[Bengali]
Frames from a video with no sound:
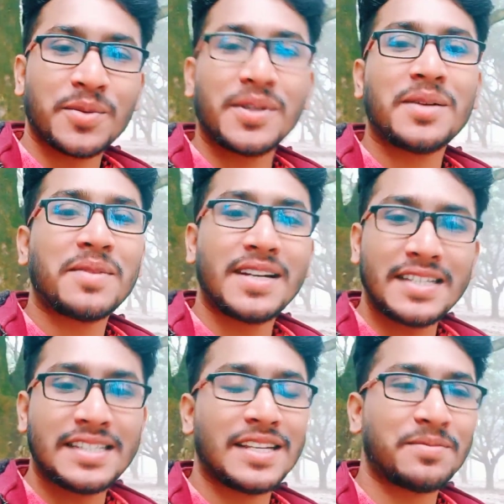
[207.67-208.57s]
ওটা আমার
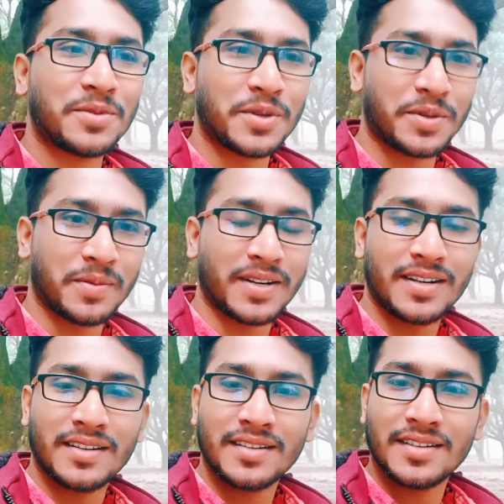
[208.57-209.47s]
নিজের পরিবার
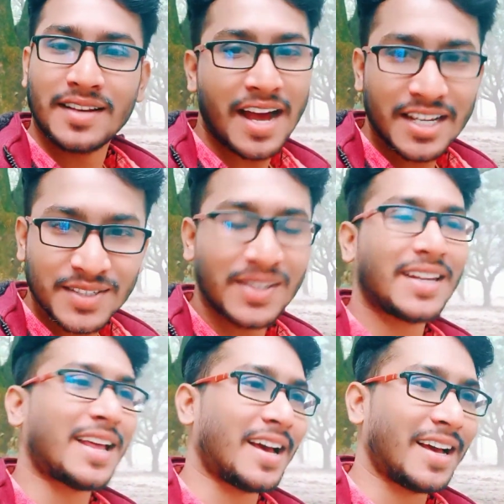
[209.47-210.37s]
আসলে
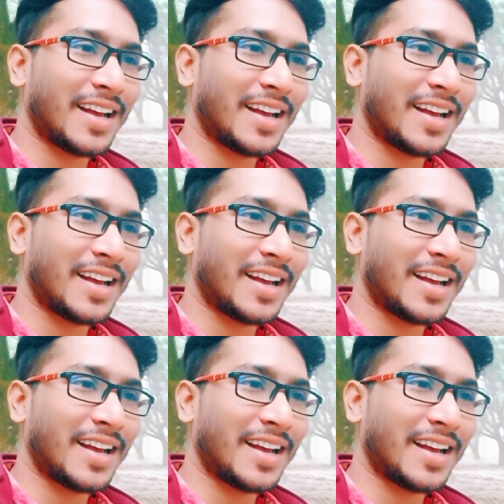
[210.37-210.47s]
না